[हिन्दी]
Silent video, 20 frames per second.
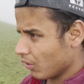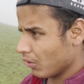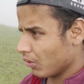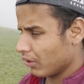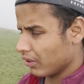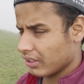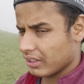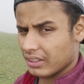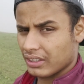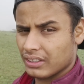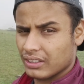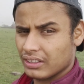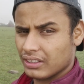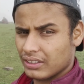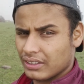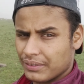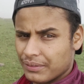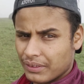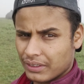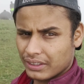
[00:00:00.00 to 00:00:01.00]
और
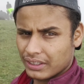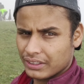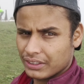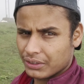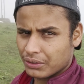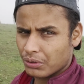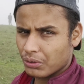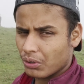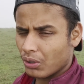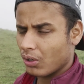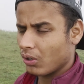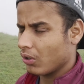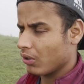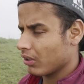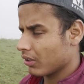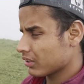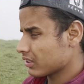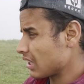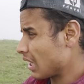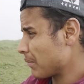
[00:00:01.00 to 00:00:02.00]
ये देखो
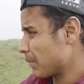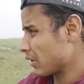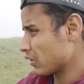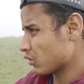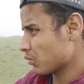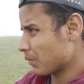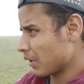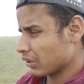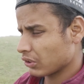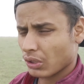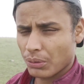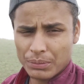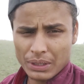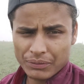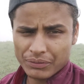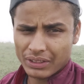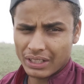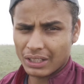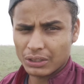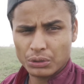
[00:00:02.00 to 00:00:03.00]
और सामान सामान तो हमने
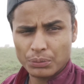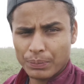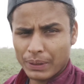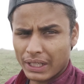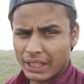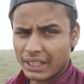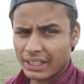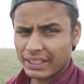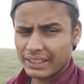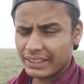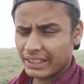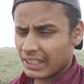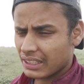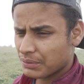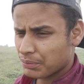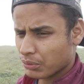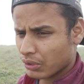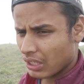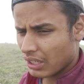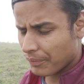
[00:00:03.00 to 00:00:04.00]
फ़िलहाल तो पैक कर ही दिया है
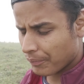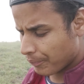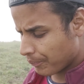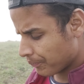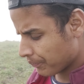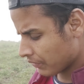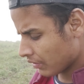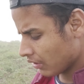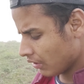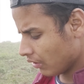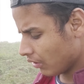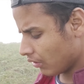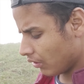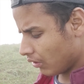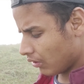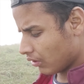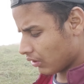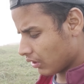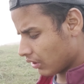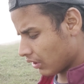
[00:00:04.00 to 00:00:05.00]
पूरा
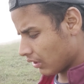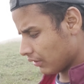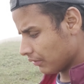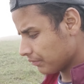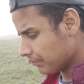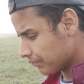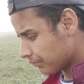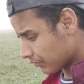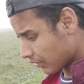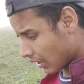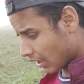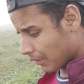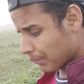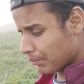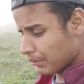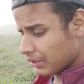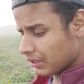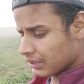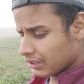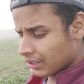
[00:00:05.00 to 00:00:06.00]
और
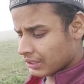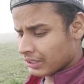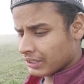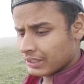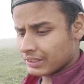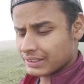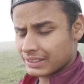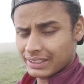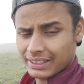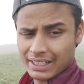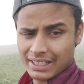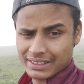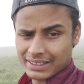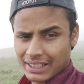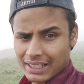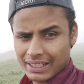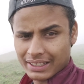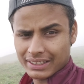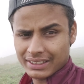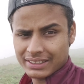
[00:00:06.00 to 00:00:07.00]
अब सीन ऐसा
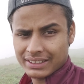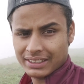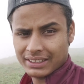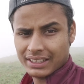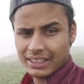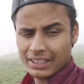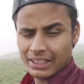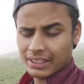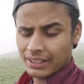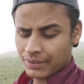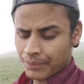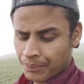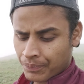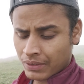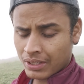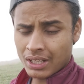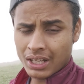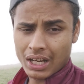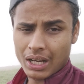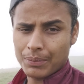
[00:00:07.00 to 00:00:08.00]
है कि सीधे
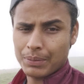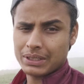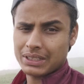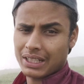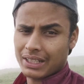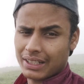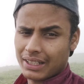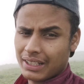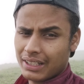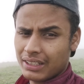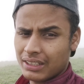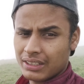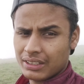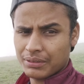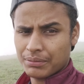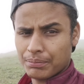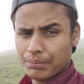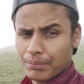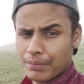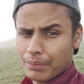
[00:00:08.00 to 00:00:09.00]
हमें जाना है
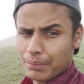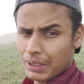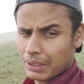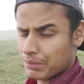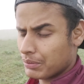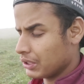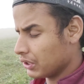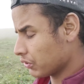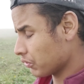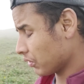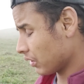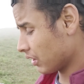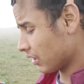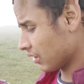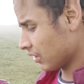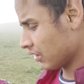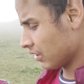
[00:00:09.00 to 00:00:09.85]
मदनेश्वर